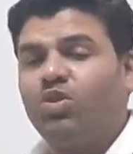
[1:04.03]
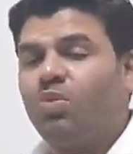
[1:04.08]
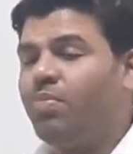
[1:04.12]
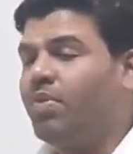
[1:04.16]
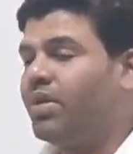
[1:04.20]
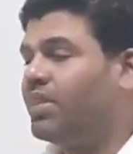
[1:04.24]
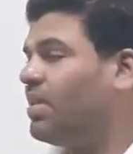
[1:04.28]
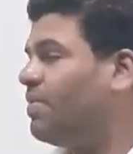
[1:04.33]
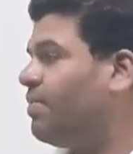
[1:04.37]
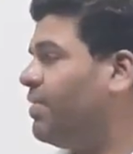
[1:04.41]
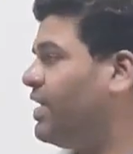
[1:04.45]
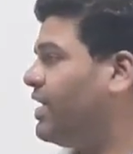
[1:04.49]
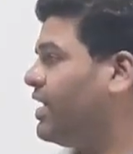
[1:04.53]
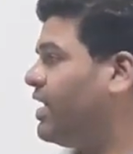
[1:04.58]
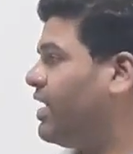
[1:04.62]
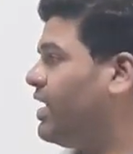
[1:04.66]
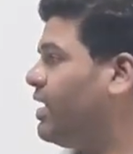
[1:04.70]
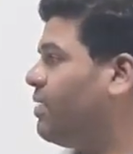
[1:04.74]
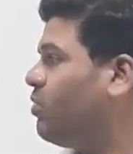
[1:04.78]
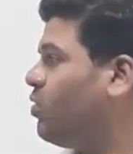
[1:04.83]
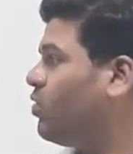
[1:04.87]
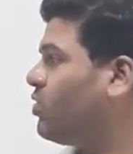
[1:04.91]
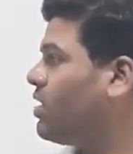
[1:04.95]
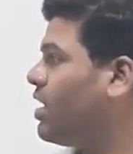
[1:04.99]
तो
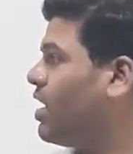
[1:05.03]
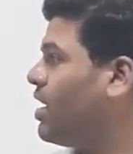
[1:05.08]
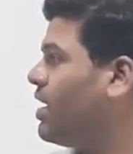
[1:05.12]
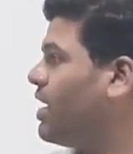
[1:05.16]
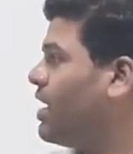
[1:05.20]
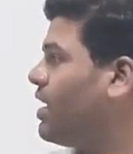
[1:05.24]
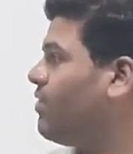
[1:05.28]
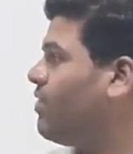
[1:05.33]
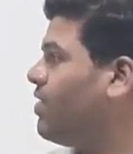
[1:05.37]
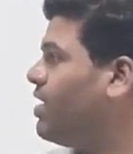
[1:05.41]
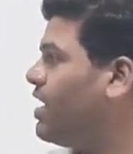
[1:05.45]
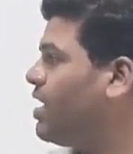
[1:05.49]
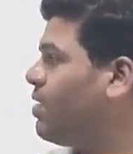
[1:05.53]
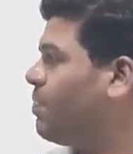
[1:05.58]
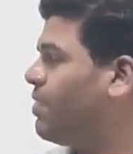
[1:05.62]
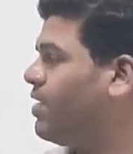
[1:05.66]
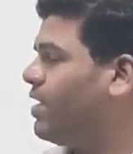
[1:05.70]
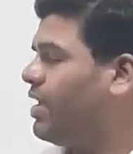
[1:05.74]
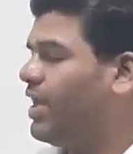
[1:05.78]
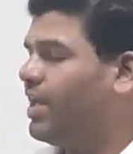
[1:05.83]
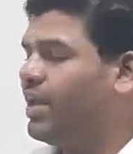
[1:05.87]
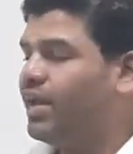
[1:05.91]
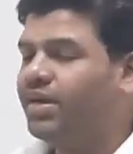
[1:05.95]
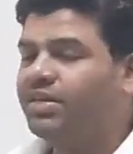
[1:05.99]
मैथमेटिकली हम लोग क्या करने वाले हैं यहाँ
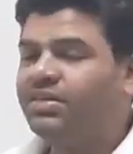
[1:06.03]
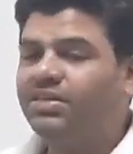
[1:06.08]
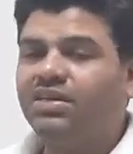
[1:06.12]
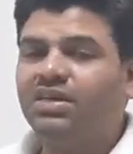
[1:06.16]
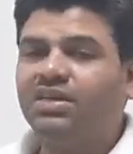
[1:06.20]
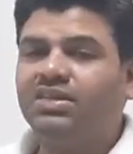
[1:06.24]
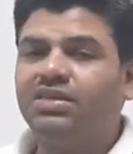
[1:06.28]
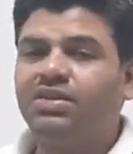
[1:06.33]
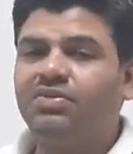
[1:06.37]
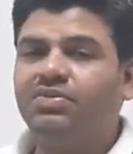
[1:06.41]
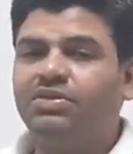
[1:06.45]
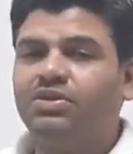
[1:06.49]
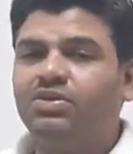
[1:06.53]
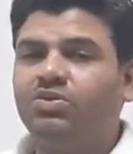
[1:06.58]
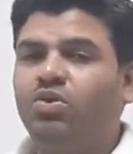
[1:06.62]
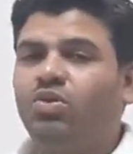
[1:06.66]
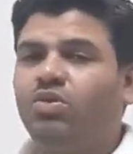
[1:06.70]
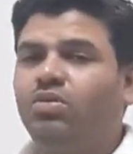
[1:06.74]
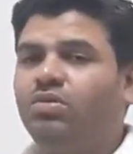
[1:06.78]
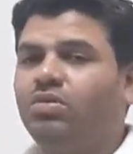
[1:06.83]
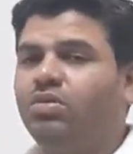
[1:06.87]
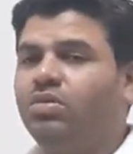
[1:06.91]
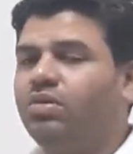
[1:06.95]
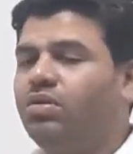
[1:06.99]
पे एनर्जी कंजर्वेशन को
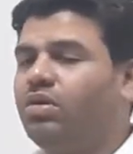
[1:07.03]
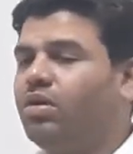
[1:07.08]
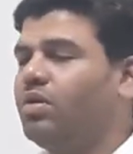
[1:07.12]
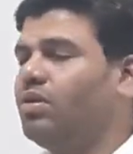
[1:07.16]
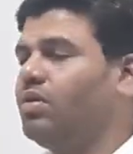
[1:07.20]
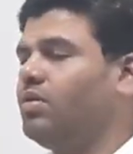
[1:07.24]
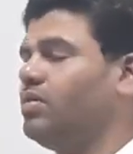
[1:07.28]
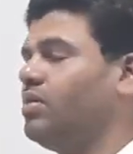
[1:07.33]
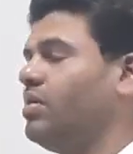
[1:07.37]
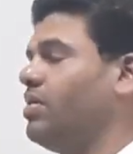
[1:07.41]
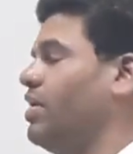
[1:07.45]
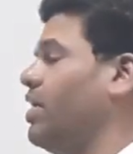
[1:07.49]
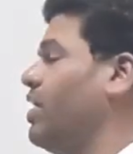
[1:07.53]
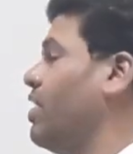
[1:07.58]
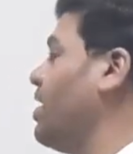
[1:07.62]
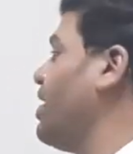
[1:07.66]
क्लियर